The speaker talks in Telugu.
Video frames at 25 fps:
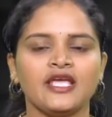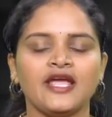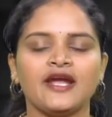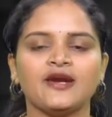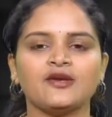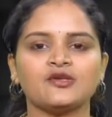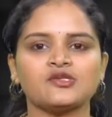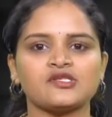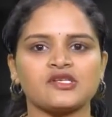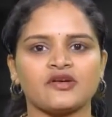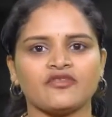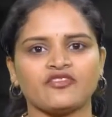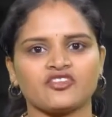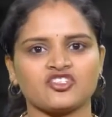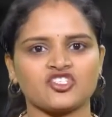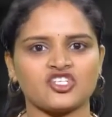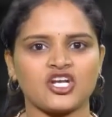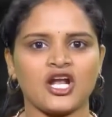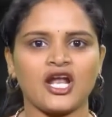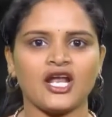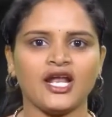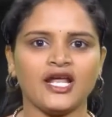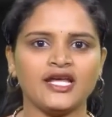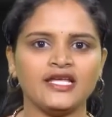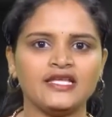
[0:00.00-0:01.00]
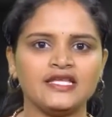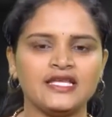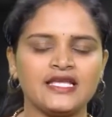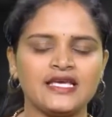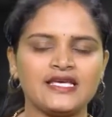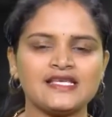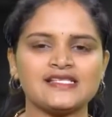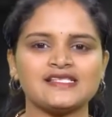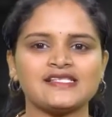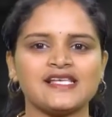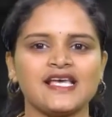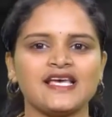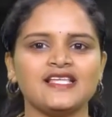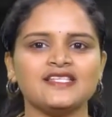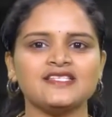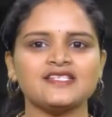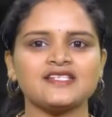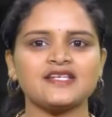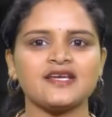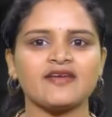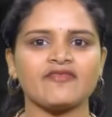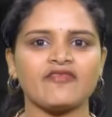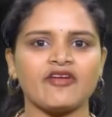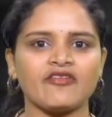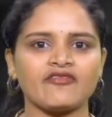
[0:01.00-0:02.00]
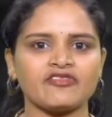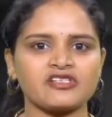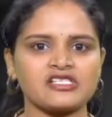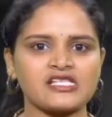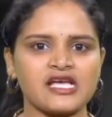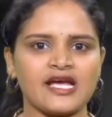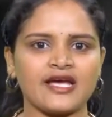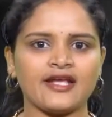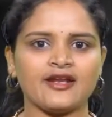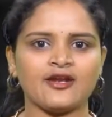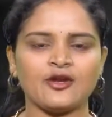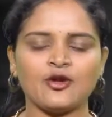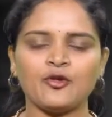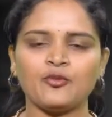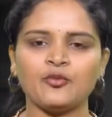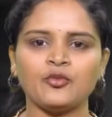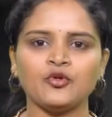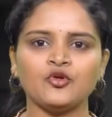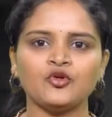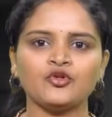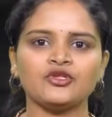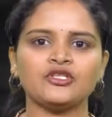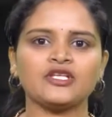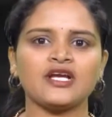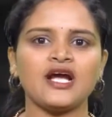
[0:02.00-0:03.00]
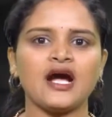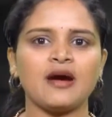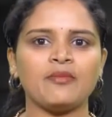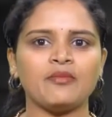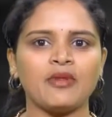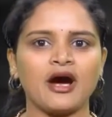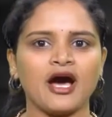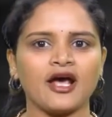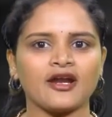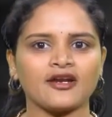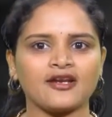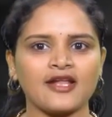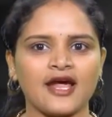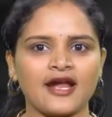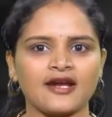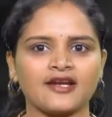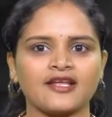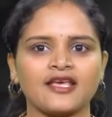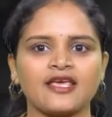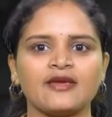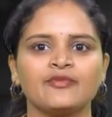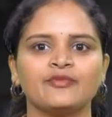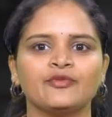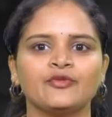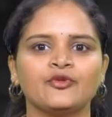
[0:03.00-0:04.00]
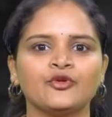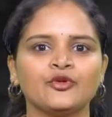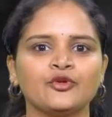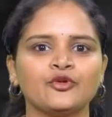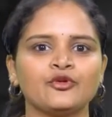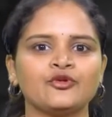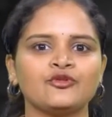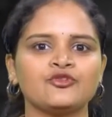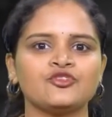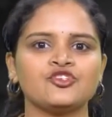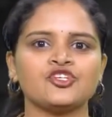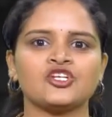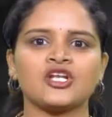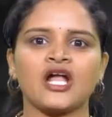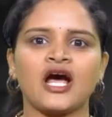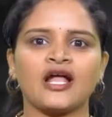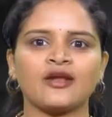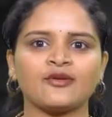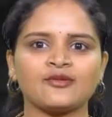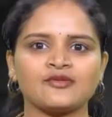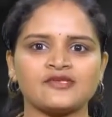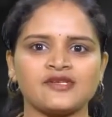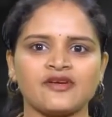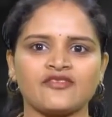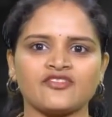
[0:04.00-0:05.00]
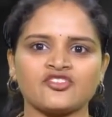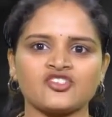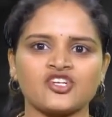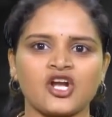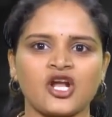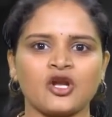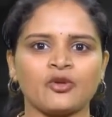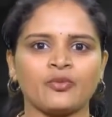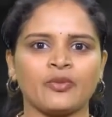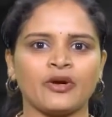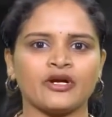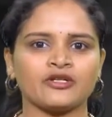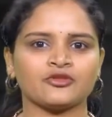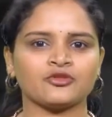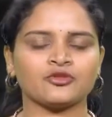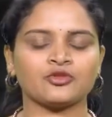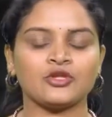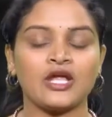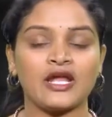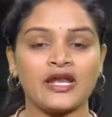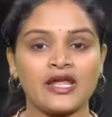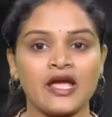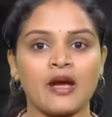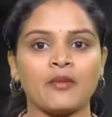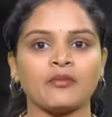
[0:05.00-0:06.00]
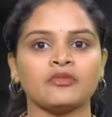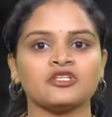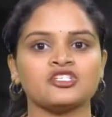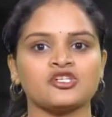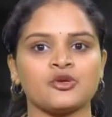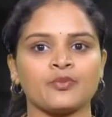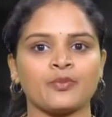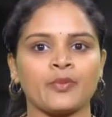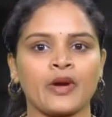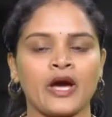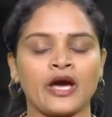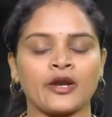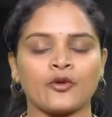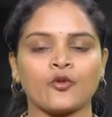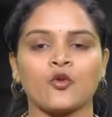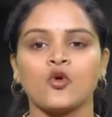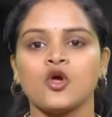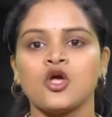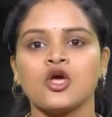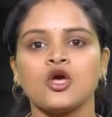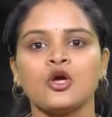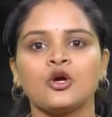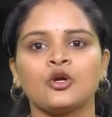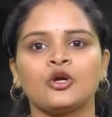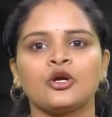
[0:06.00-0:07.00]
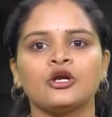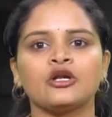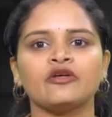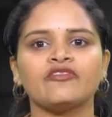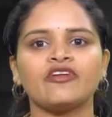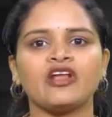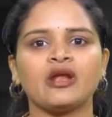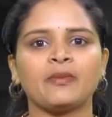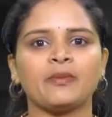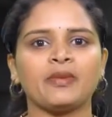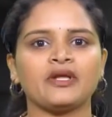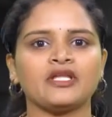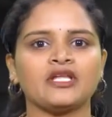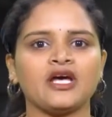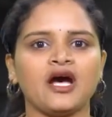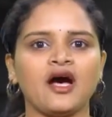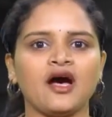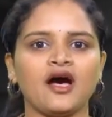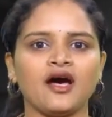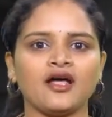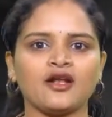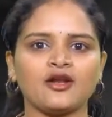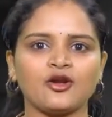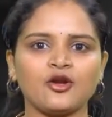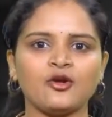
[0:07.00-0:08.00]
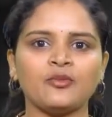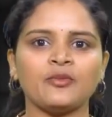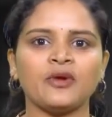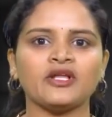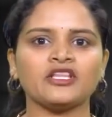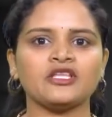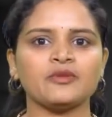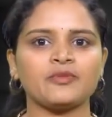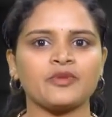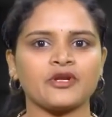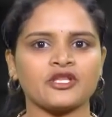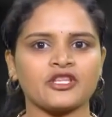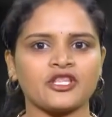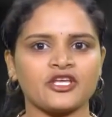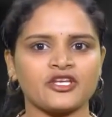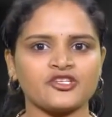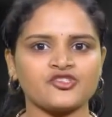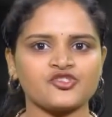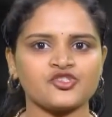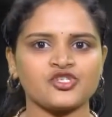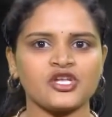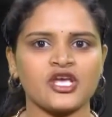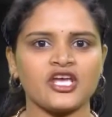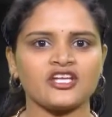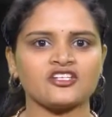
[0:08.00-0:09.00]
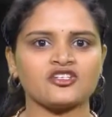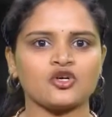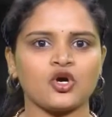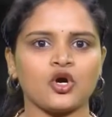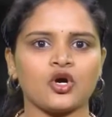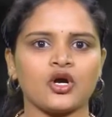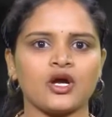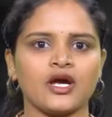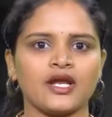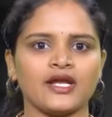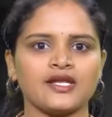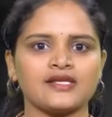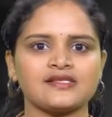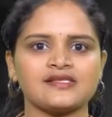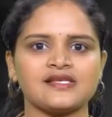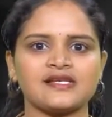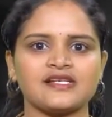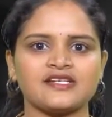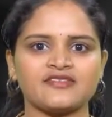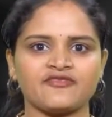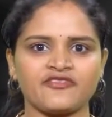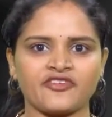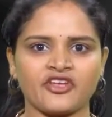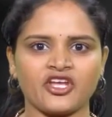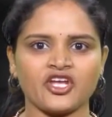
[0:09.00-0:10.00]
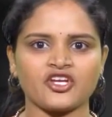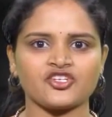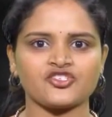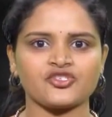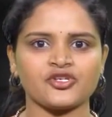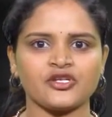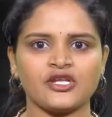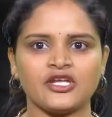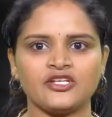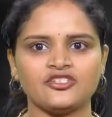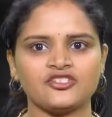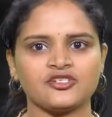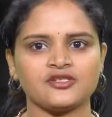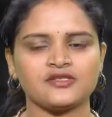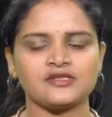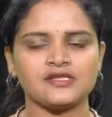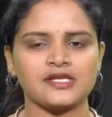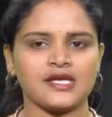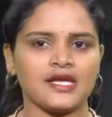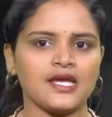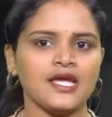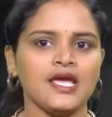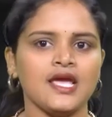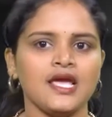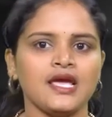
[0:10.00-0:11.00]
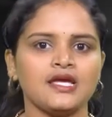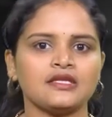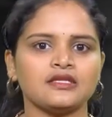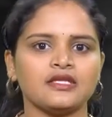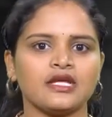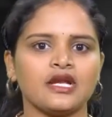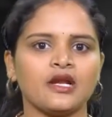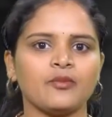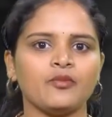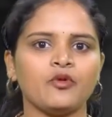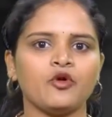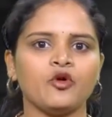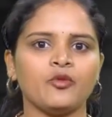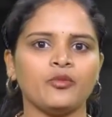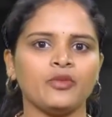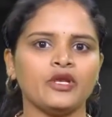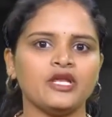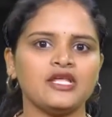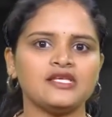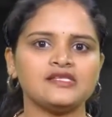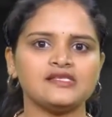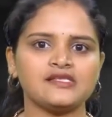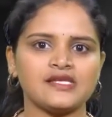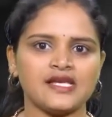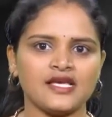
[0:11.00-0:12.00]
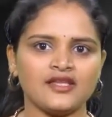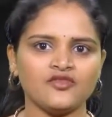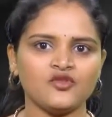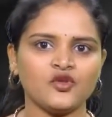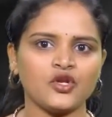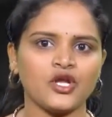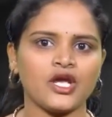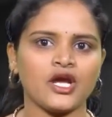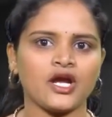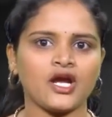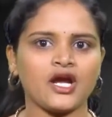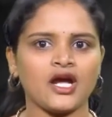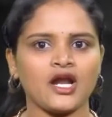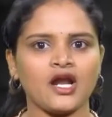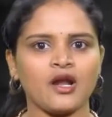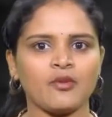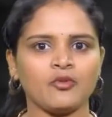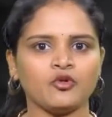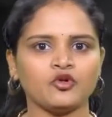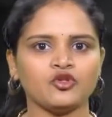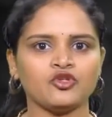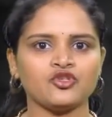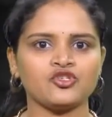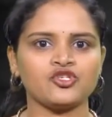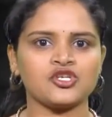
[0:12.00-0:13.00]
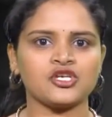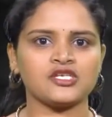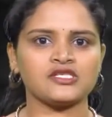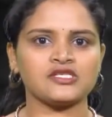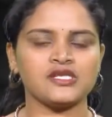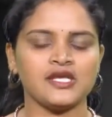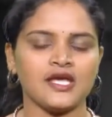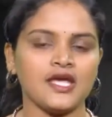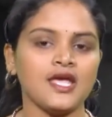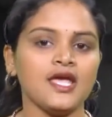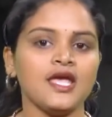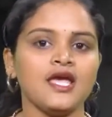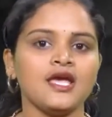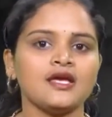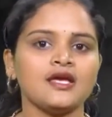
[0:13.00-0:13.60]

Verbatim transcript: ఏడు సంవత్సరాలైంది సేంద్రియ వ్యవసాయంలో పూర్తిగా మారడానికి మూడు నుంచి నాలుగు సంవత్సరాలు పడుతుందని ఆమె చెప్పారు రెండు వేల పదహారులో మధ్యప్రదేశ్ స్టేట్ ఆర్గానిక్ సర్టిఫికేషన్ ఏజెన్సీ తన భూమిని సేంద్రియంగా నమోదు చేసి